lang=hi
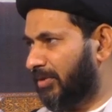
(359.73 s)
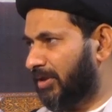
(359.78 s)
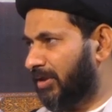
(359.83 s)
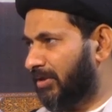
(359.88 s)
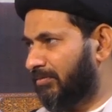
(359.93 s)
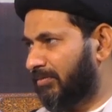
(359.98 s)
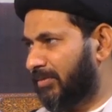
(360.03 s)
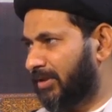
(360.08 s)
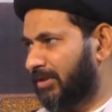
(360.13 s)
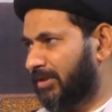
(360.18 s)

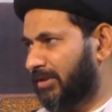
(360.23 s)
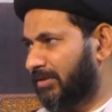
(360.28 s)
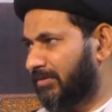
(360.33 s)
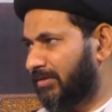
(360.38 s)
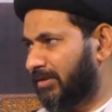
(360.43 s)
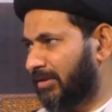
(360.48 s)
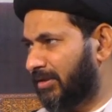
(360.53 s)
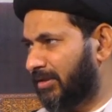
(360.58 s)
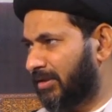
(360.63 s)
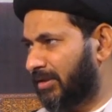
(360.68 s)
पैगम्बर
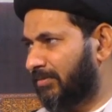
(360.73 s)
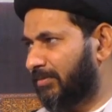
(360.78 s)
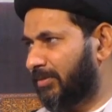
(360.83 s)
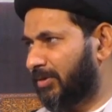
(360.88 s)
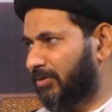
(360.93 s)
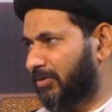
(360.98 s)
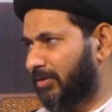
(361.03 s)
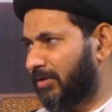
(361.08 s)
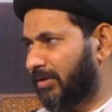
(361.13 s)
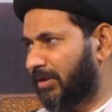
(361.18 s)
जैसी एक
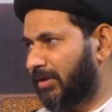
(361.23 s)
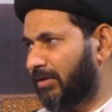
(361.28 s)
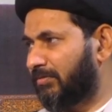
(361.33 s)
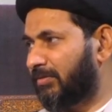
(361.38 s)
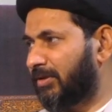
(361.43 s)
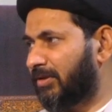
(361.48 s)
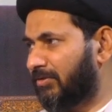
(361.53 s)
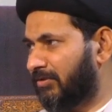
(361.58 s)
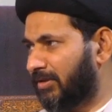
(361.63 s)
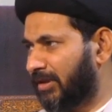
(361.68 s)

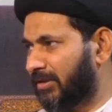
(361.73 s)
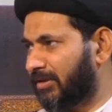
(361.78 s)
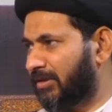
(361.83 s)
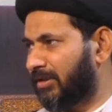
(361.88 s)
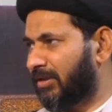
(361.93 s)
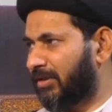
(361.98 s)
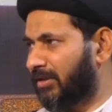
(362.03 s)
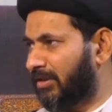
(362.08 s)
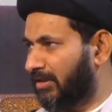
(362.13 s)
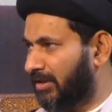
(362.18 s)
रहमतमी ज़ात
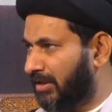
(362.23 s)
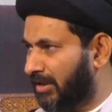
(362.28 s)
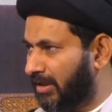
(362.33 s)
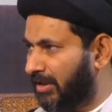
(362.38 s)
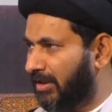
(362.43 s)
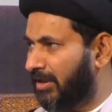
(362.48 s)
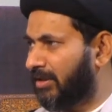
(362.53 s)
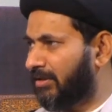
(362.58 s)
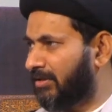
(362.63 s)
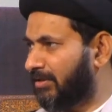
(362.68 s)
के लिए ये
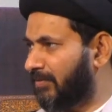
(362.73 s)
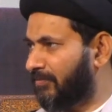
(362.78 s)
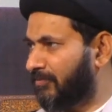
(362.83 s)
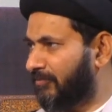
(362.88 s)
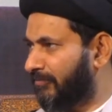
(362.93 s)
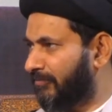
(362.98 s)
हालात